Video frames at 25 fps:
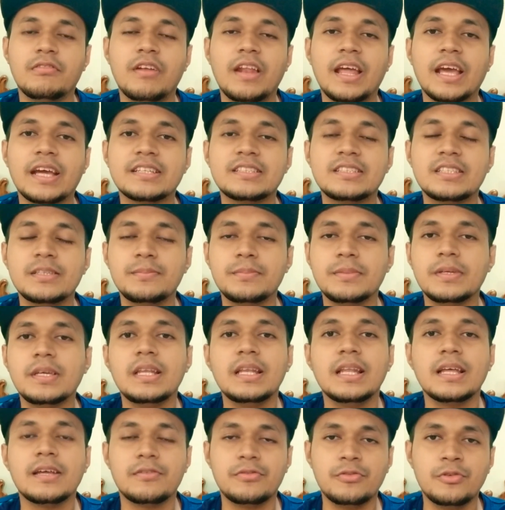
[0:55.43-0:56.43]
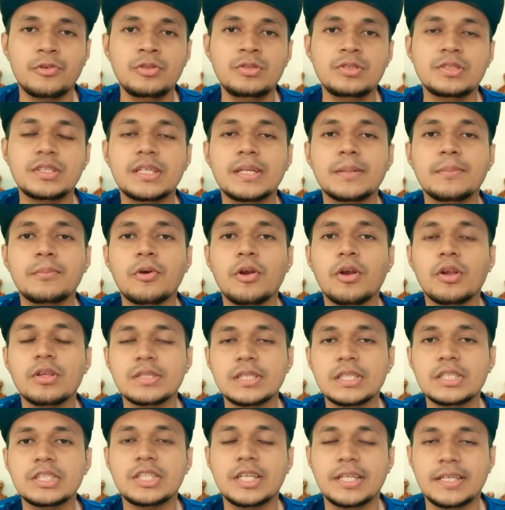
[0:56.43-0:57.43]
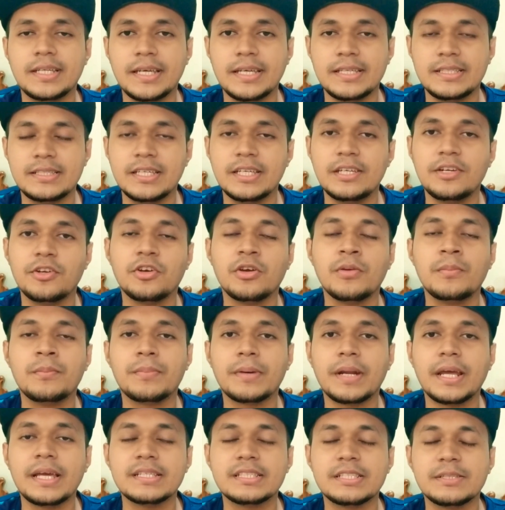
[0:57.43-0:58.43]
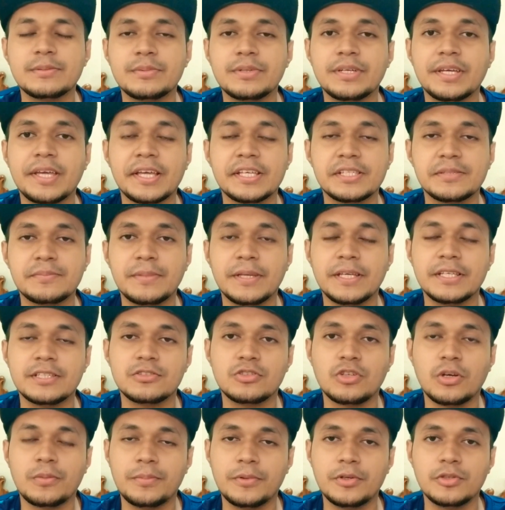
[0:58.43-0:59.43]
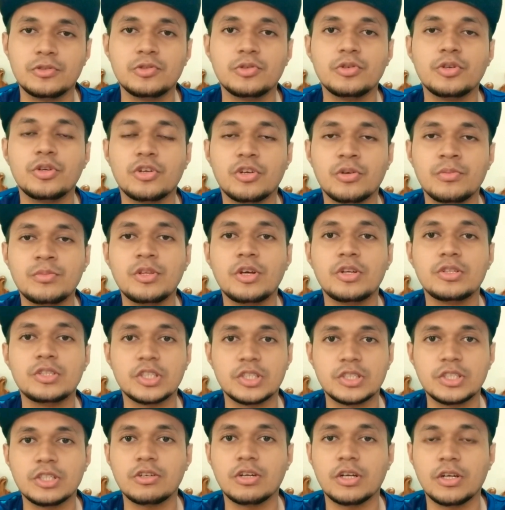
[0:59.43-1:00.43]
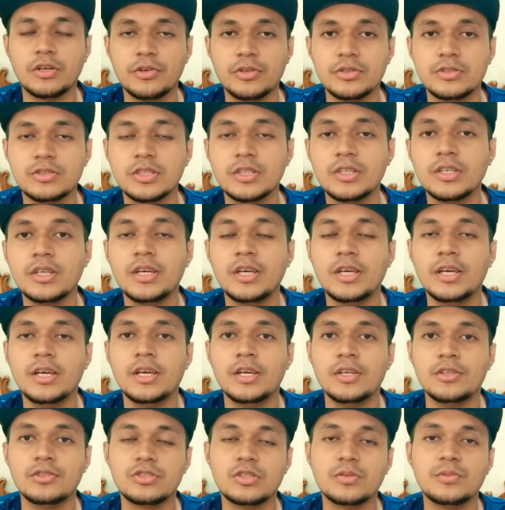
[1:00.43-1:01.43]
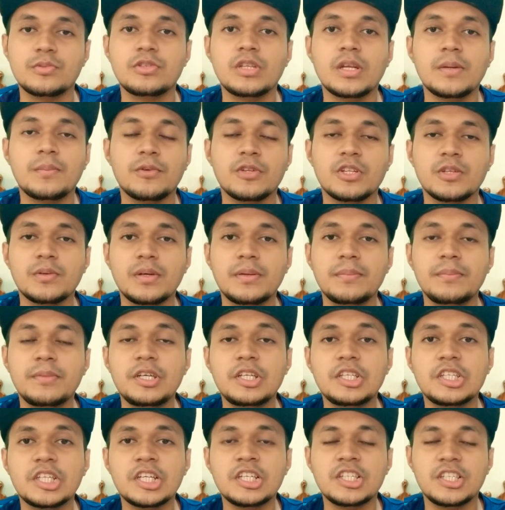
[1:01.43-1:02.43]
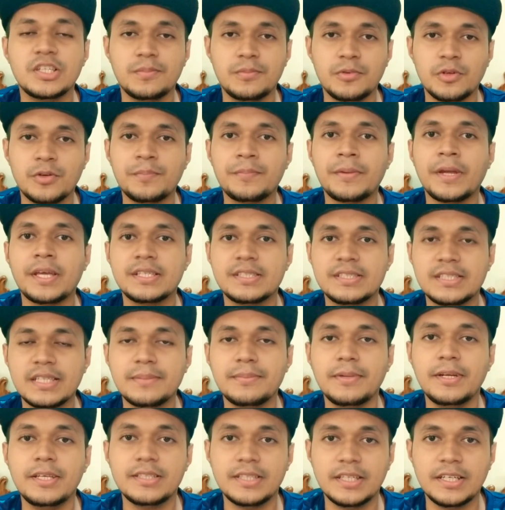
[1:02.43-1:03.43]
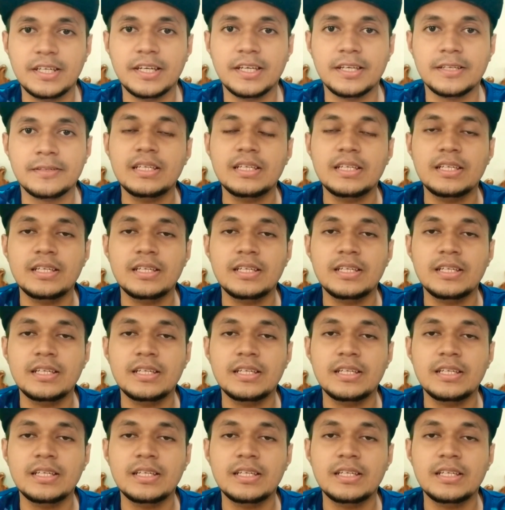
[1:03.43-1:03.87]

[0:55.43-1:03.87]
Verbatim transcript: ফ্ল্যাগশিপ কিলার ফোন যেটা বলা যায় সেটাই সেরকম প্রাইস এবং এক্সপ্রেস সব কিছু ওইরকম দেওয়ার চেষ্টা করা হয়েছে তো বন্ধুরা প্রথমে মিট এন্ট্রিপোর প্রাইসটা আমরা জেনে নিই